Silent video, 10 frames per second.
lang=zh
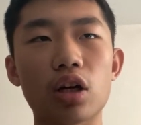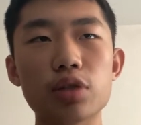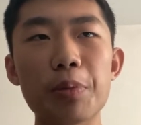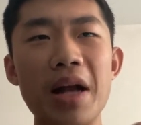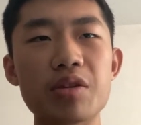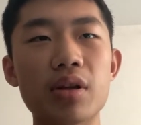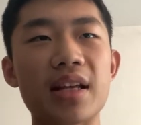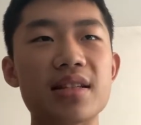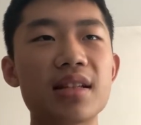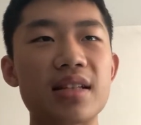你要是不把这块
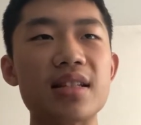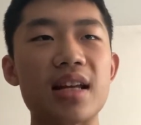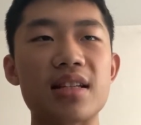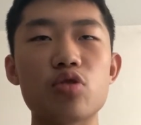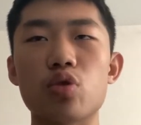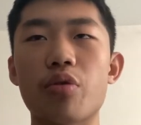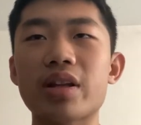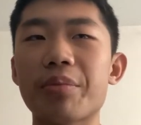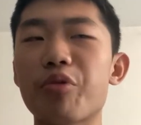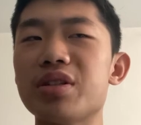点清点清点清楚的
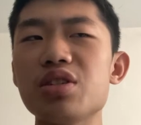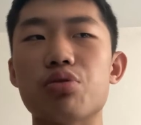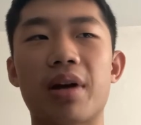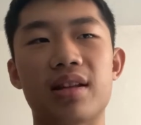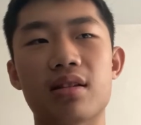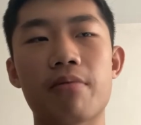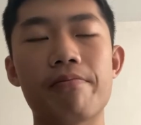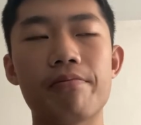话，他们会继续喷你的。